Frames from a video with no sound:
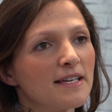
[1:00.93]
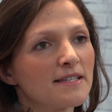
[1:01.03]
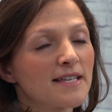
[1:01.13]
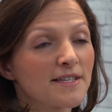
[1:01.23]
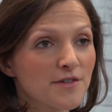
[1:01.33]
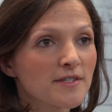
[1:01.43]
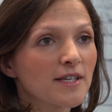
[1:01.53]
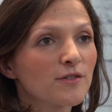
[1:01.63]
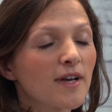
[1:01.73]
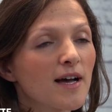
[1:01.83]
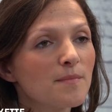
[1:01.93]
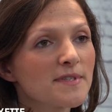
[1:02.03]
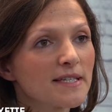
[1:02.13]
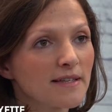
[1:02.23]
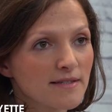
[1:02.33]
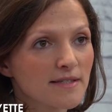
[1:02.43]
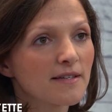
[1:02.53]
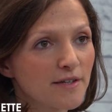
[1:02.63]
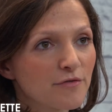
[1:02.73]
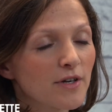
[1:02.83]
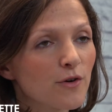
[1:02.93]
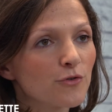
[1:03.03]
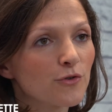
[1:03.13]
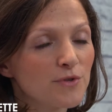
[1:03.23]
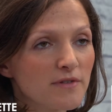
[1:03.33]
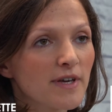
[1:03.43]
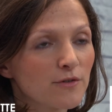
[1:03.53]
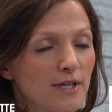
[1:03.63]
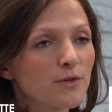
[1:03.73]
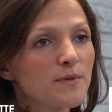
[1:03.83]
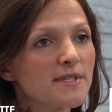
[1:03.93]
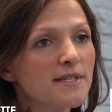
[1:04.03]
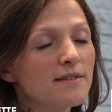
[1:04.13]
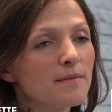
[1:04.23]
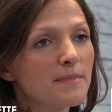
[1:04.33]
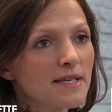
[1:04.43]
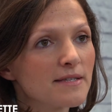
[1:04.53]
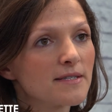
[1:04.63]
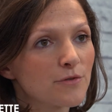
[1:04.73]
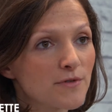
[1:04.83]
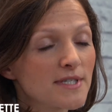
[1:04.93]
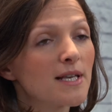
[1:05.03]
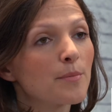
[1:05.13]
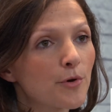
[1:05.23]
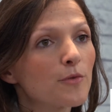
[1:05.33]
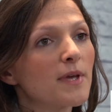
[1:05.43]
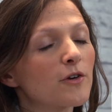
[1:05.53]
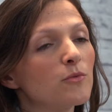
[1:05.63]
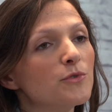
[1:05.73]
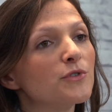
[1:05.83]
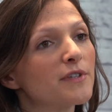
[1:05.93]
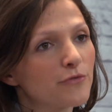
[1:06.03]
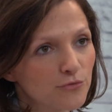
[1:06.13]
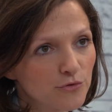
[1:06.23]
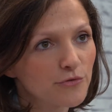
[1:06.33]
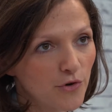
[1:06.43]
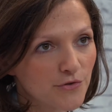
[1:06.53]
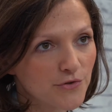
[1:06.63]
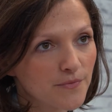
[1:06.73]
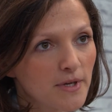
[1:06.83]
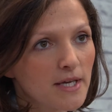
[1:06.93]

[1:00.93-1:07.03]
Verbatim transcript: 750 grammes, c'est un site référent dans l'univers de la cuisine, mais c'est aussi la première communauté food de France.